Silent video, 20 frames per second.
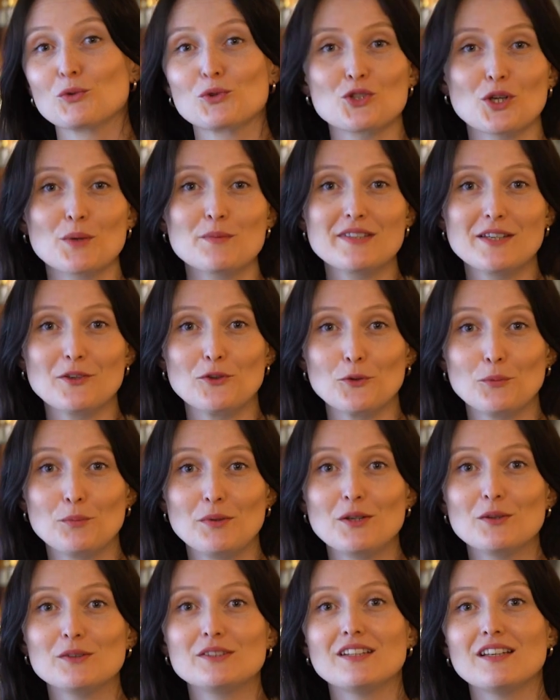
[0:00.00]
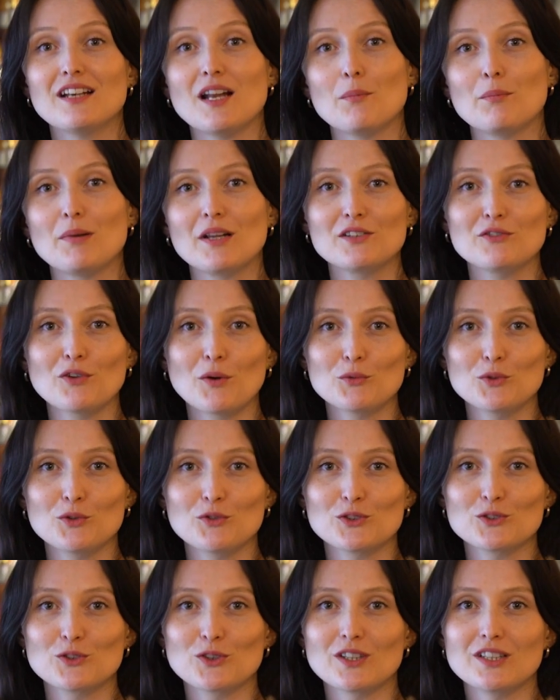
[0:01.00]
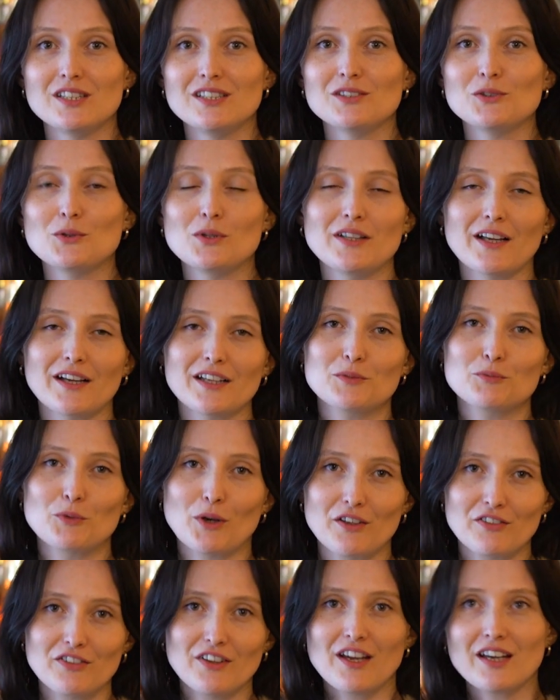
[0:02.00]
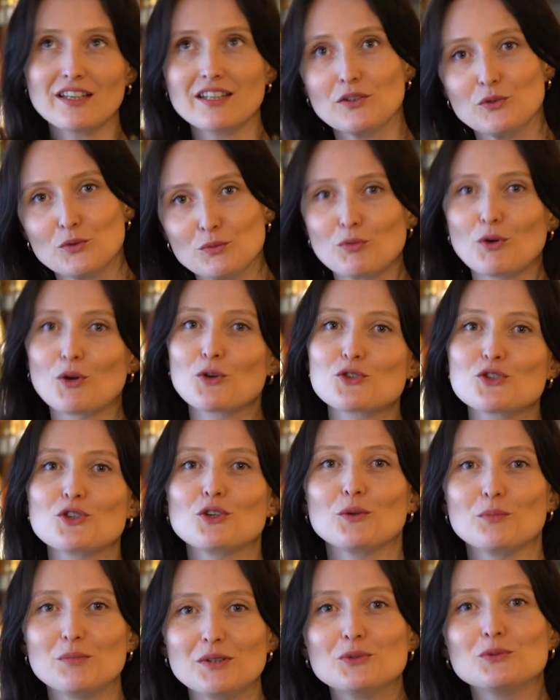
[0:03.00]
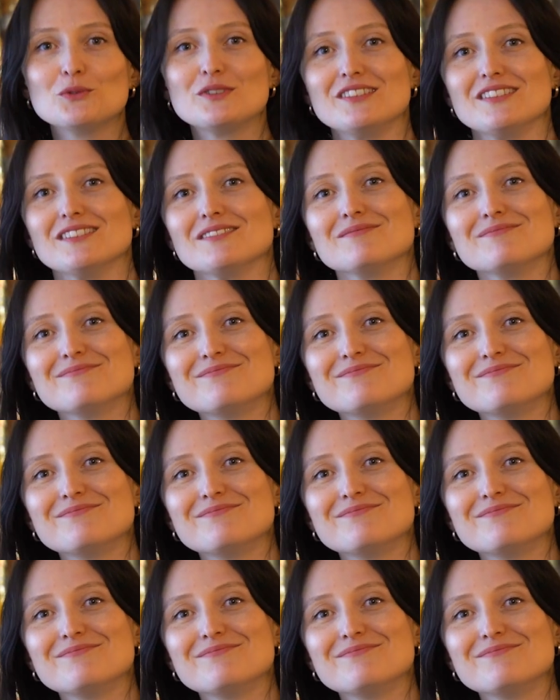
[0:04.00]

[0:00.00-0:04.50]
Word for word: mon job c'est de piloter la plateforme de vente en ligne culinaris.fr qui est notre branche euh, B2C.